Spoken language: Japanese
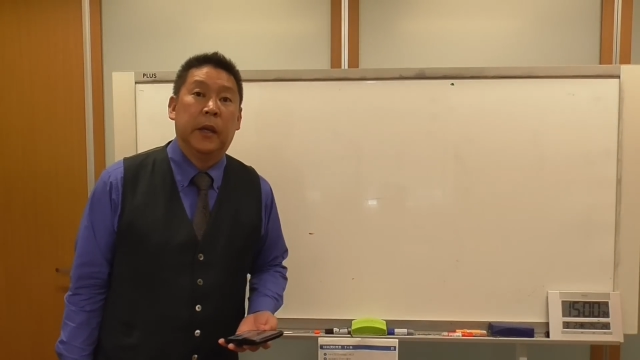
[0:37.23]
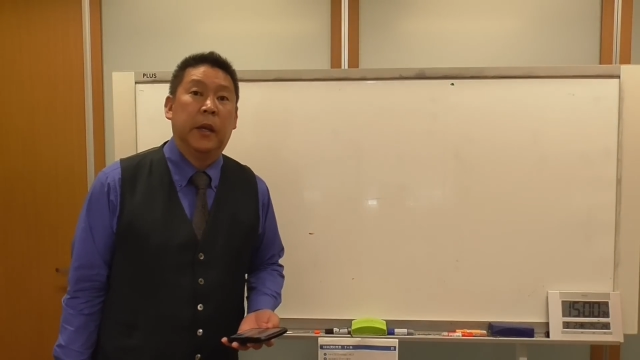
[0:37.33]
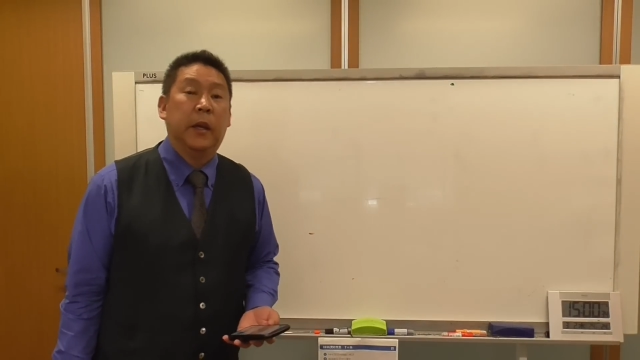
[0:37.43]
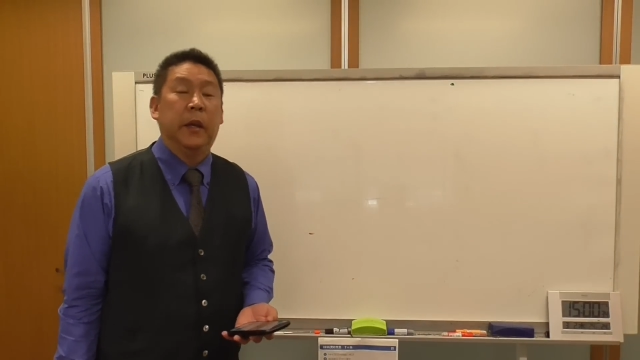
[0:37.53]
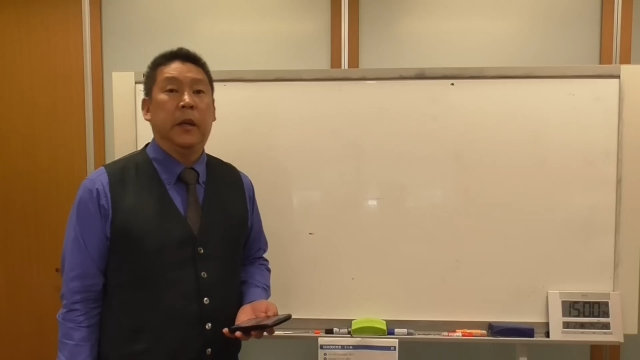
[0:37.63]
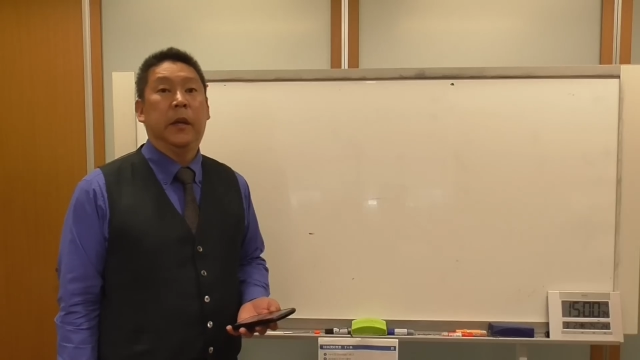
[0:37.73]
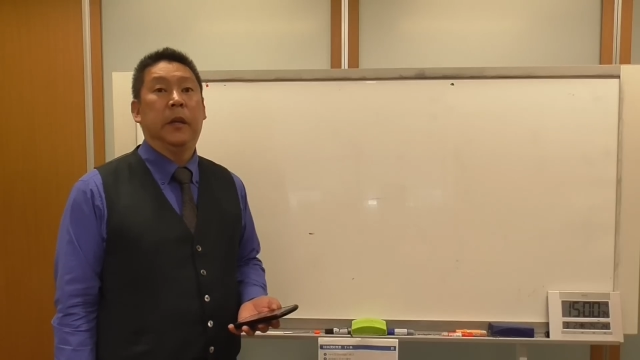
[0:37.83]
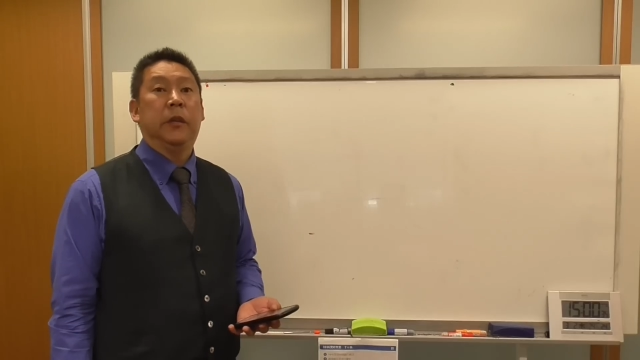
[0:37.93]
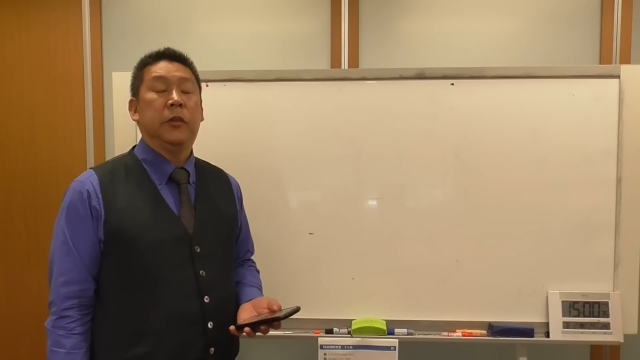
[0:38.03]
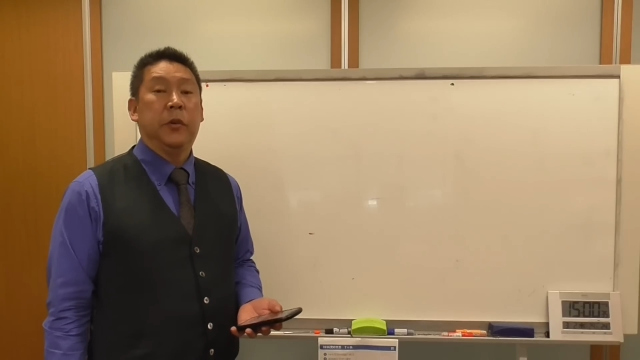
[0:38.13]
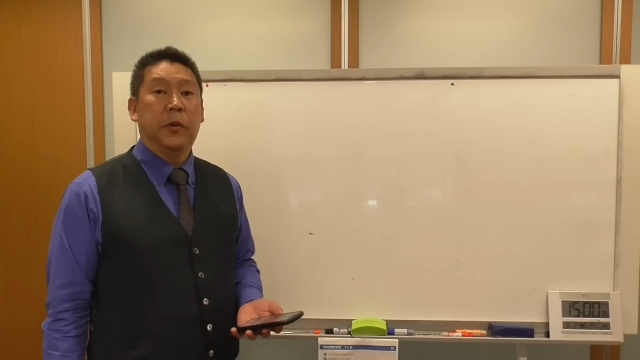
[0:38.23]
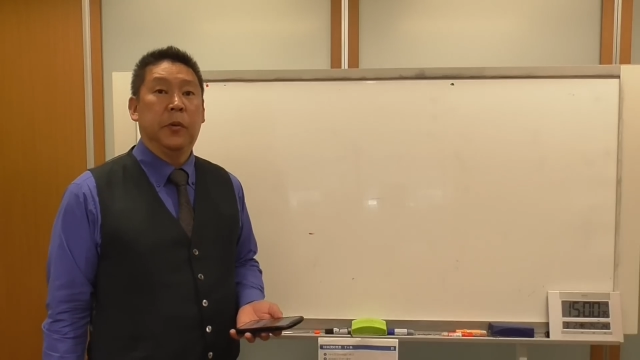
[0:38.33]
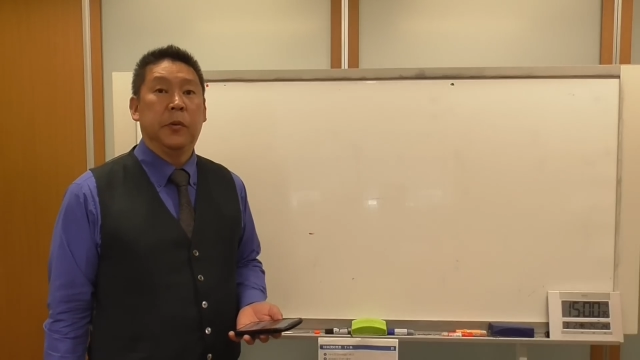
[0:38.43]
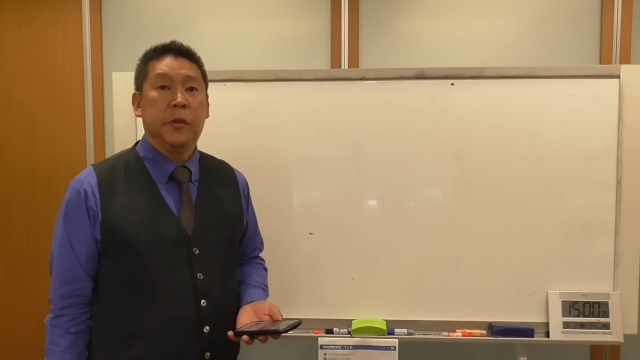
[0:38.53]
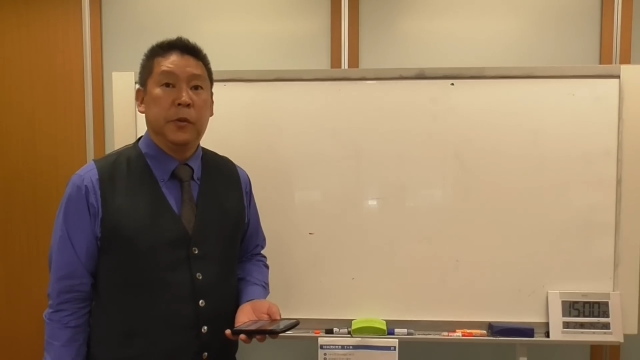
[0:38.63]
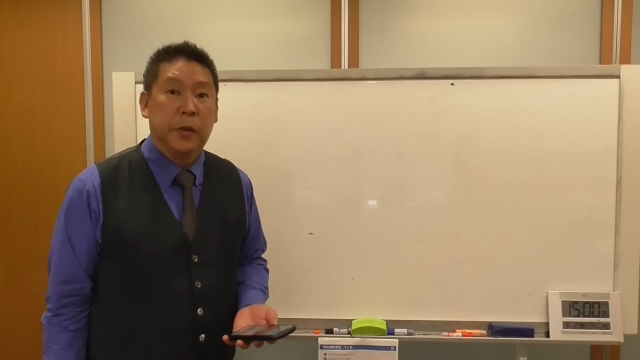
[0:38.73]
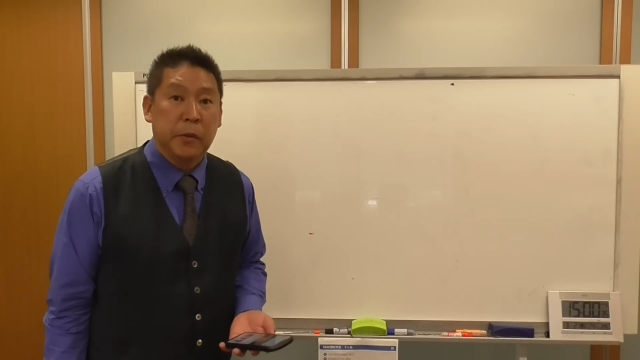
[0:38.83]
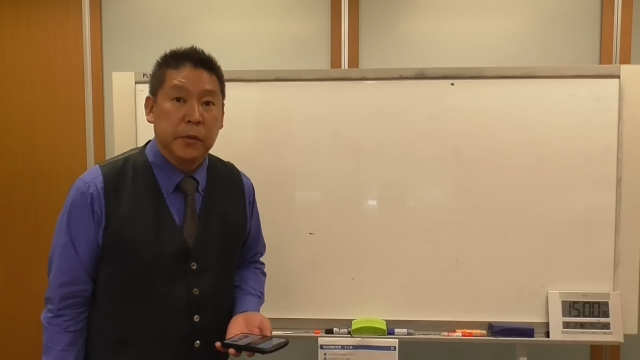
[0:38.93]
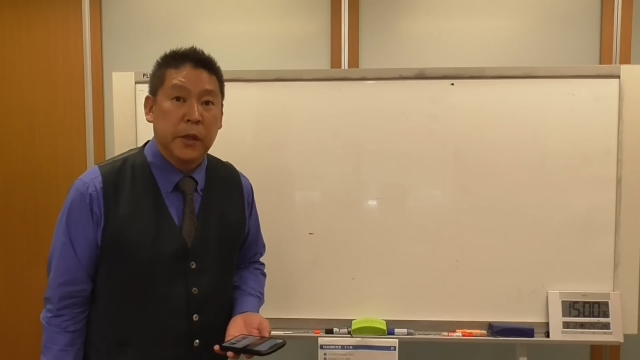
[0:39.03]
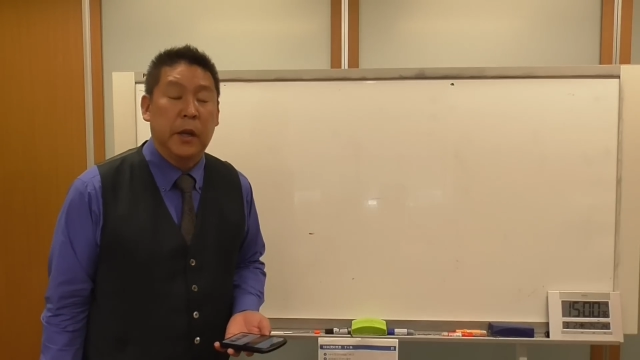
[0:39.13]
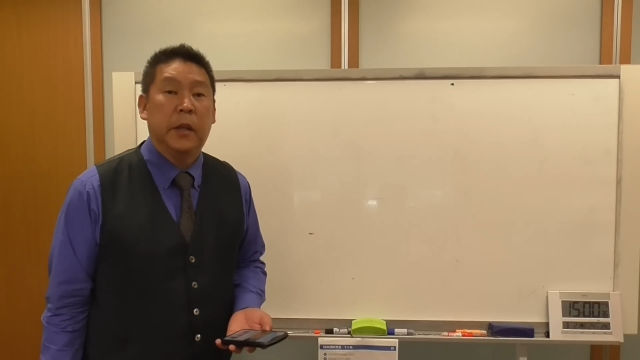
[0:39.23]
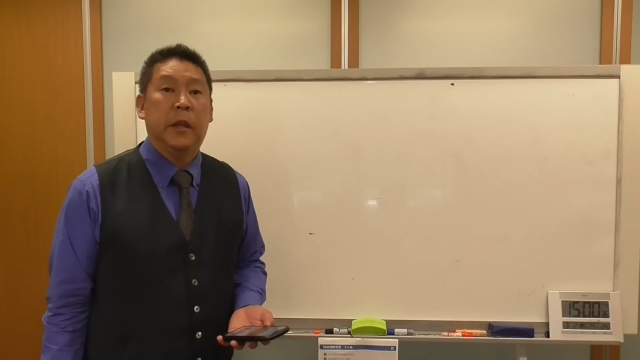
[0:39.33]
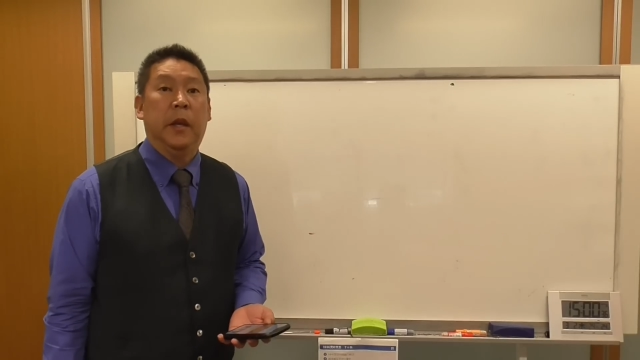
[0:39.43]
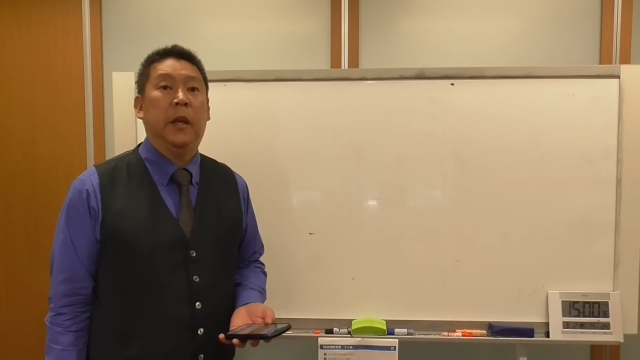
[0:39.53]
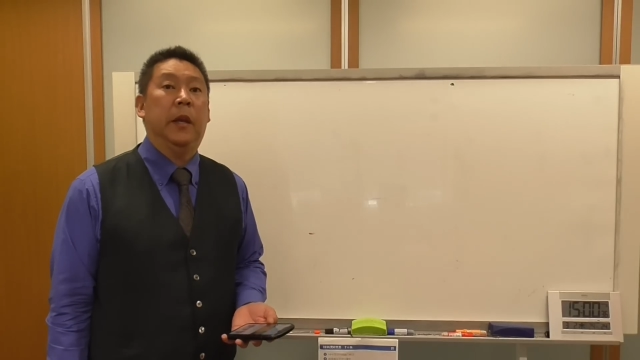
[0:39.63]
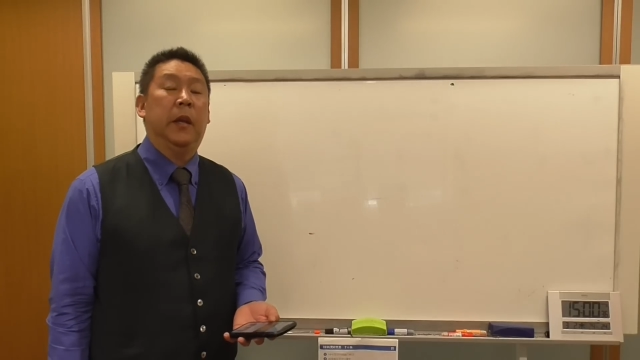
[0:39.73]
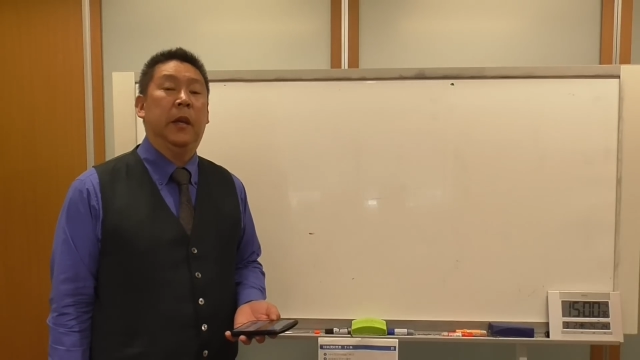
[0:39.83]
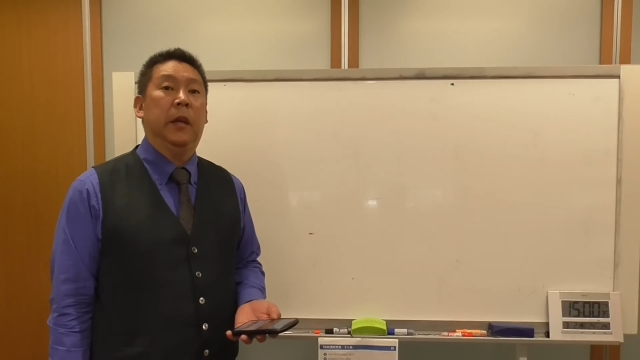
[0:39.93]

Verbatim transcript: えー、宗教法人を大きくされて、